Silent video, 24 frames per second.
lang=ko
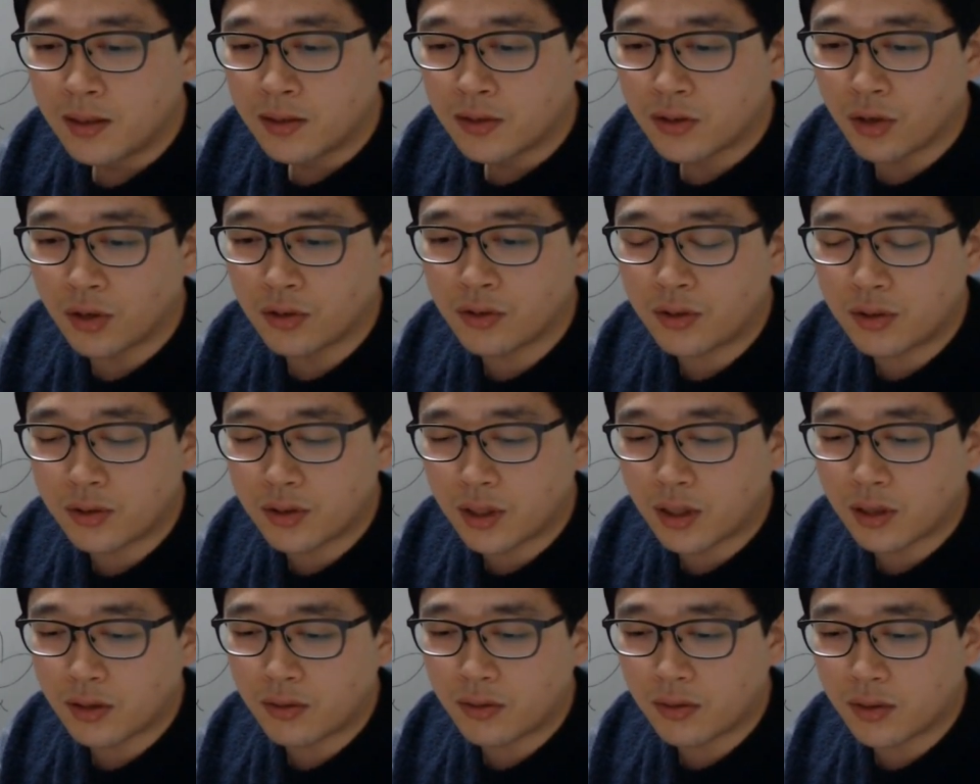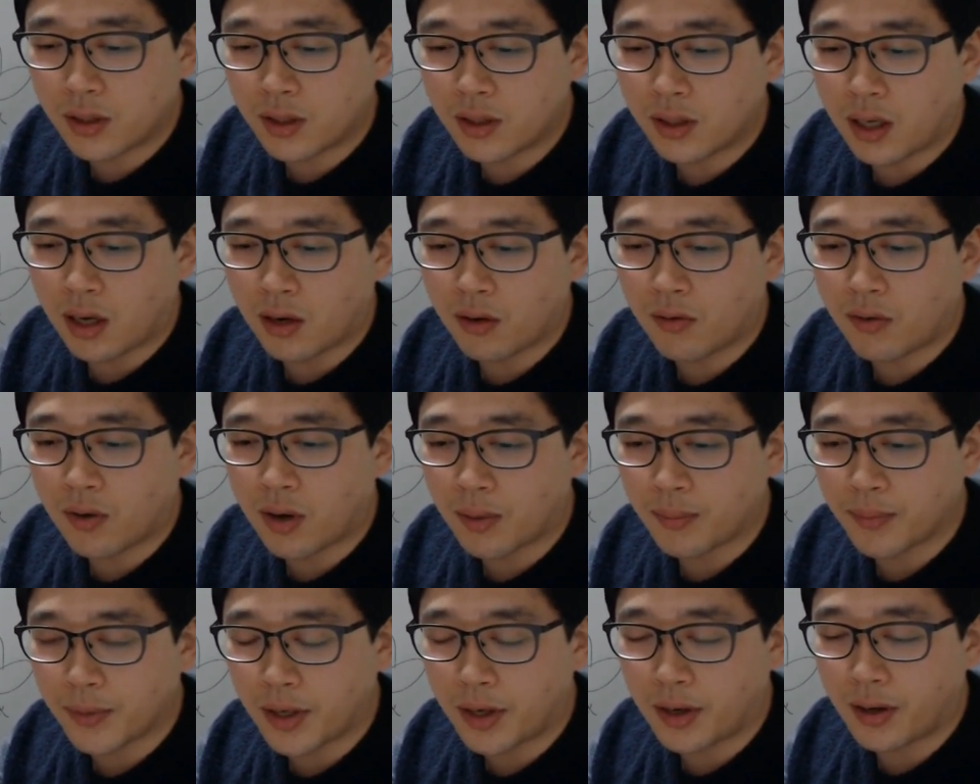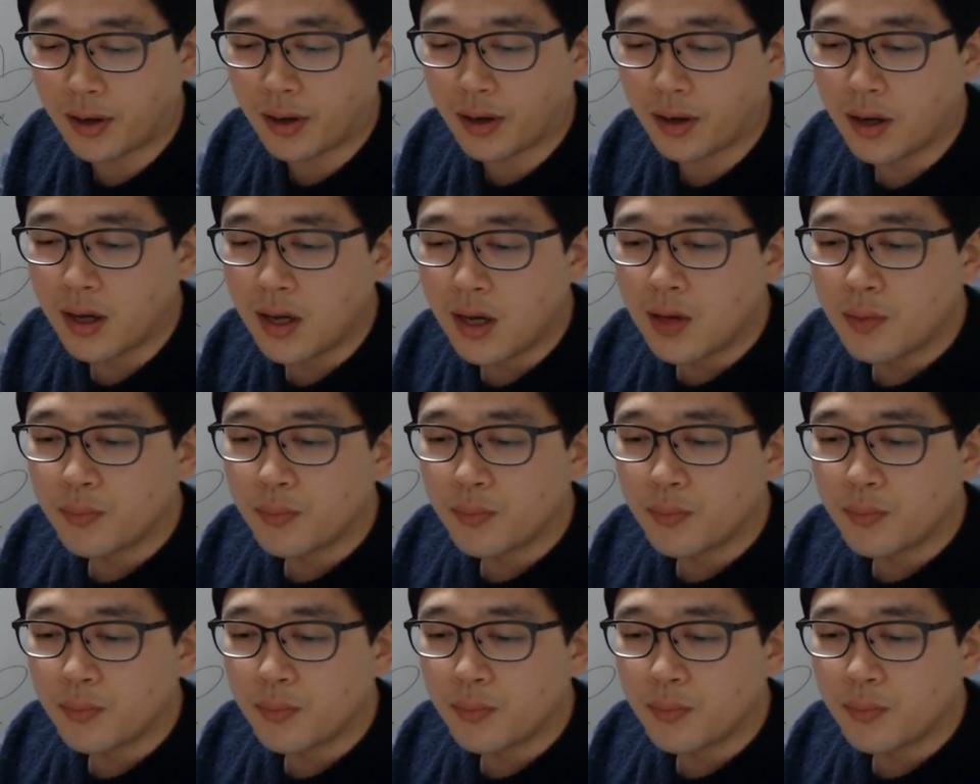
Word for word: 전율 작용이 양호하며